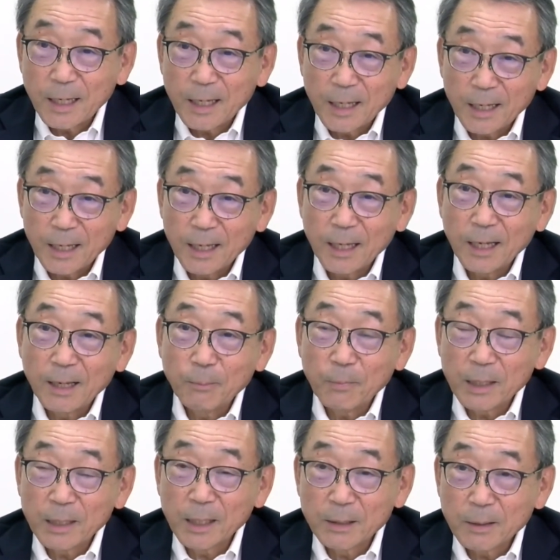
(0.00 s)
えー、
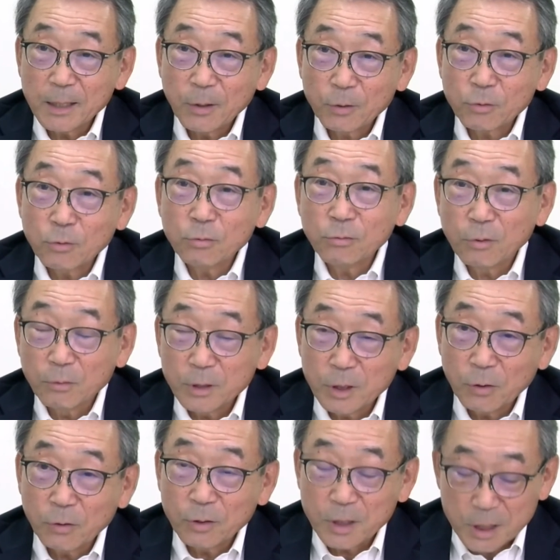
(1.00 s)
まだほとんど日
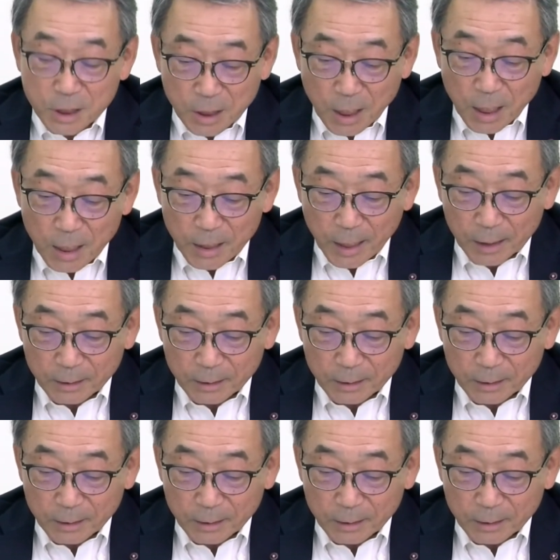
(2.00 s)
本に知られ